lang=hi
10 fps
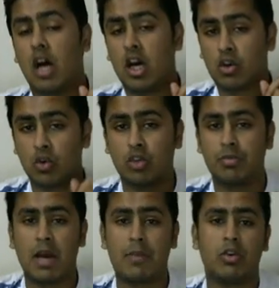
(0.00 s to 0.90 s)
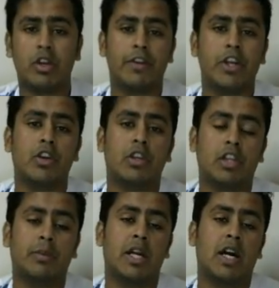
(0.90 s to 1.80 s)
हर रोज मैं आपको ये वीडियो
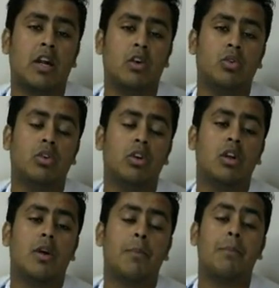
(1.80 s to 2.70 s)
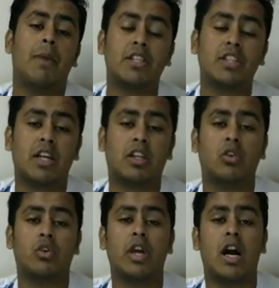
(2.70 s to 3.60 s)
इसलिए बना रहा हूं मैं चाहता
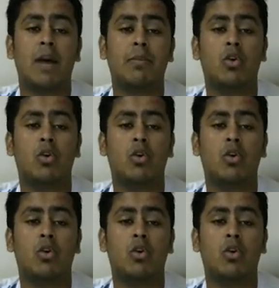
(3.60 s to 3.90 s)
हूं कि आप